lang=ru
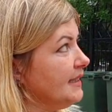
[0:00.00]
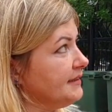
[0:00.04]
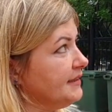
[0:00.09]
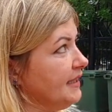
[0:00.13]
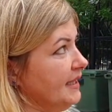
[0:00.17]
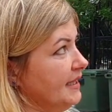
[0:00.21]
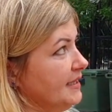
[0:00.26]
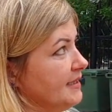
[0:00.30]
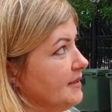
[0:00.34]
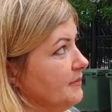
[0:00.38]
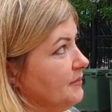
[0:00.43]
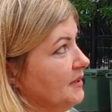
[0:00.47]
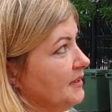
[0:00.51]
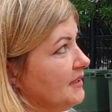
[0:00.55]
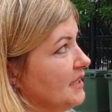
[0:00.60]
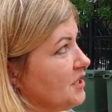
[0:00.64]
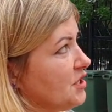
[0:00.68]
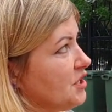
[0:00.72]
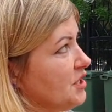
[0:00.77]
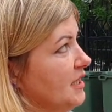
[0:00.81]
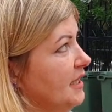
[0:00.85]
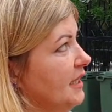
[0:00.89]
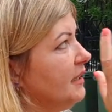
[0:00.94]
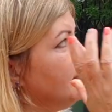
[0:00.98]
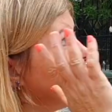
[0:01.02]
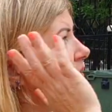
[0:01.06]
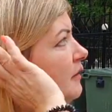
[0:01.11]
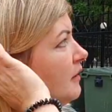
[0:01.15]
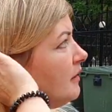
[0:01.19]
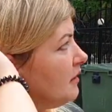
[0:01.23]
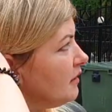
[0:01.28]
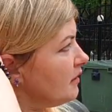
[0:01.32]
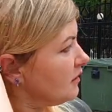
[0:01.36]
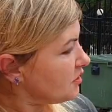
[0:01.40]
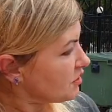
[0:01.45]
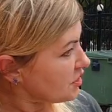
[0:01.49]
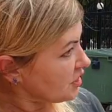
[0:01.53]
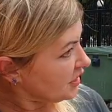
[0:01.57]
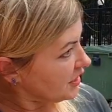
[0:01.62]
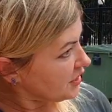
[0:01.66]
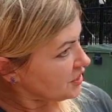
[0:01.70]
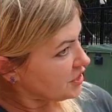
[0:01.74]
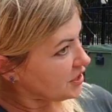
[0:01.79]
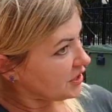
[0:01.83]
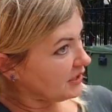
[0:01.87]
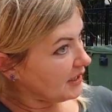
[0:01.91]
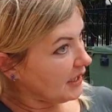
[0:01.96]
третьем этаже
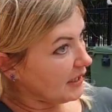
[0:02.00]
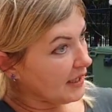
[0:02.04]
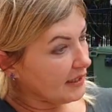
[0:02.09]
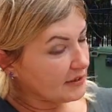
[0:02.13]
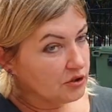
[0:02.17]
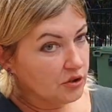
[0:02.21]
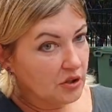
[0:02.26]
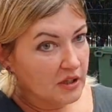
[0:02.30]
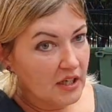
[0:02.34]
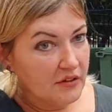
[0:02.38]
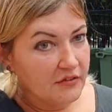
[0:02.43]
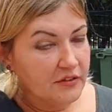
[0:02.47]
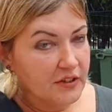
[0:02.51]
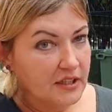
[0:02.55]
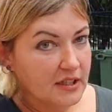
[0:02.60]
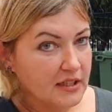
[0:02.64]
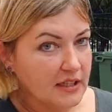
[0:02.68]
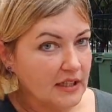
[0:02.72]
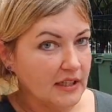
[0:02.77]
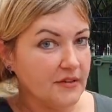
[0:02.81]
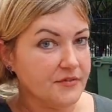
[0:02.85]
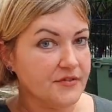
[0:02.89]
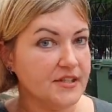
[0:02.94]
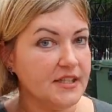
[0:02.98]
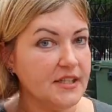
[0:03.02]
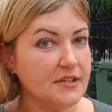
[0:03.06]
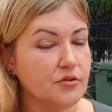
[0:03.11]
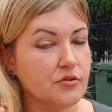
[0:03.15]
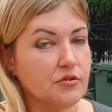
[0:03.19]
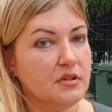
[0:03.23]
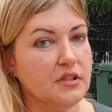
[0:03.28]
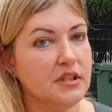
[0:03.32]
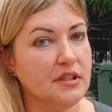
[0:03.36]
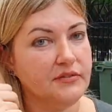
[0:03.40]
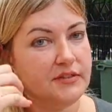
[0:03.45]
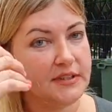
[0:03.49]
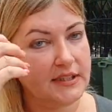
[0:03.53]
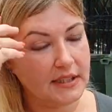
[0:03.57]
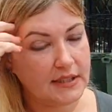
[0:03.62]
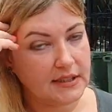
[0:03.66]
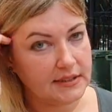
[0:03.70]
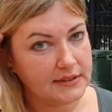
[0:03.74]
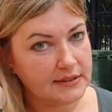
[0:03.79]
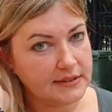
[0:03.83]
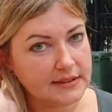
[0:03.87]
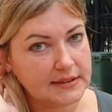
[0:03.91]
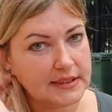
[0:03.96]
женщина, которая выиграла все суды
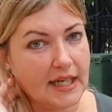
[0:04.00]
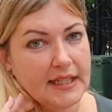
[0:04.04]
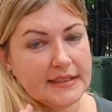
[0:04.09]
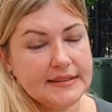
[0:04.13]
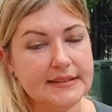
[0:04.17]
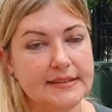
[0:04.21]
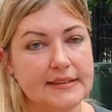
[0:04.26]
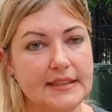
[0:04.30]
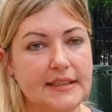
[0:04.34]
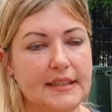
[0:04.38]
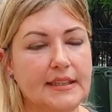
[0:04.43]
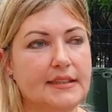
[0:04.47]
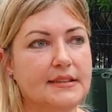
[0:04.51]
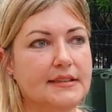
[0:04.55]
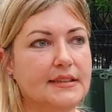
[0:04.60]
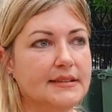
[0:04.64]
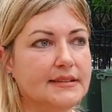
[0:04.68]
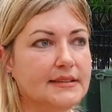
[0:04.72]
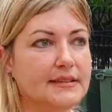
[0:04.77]
всех инстанций, и где